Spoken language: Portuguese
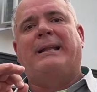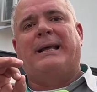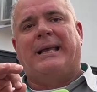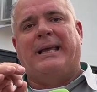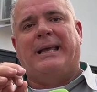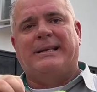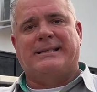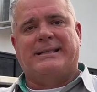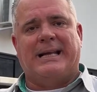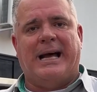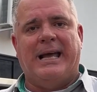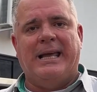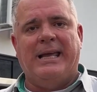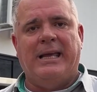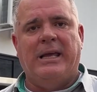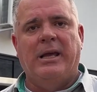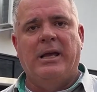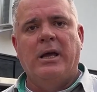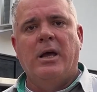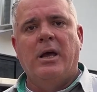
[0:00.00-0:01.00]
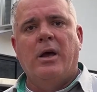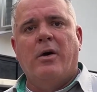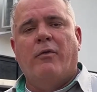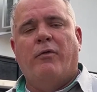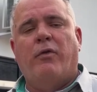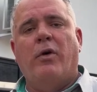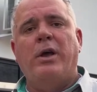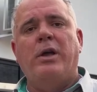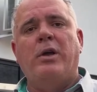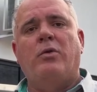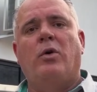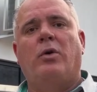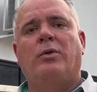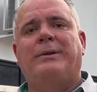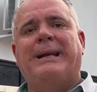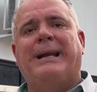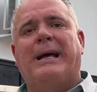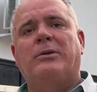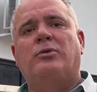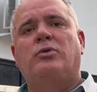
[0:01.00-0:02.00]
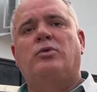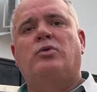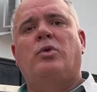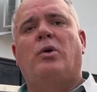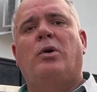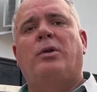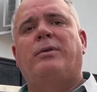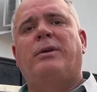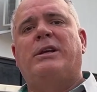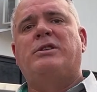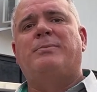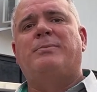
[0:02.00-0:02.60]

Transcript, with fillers: que está aí, foi encontrado todo esse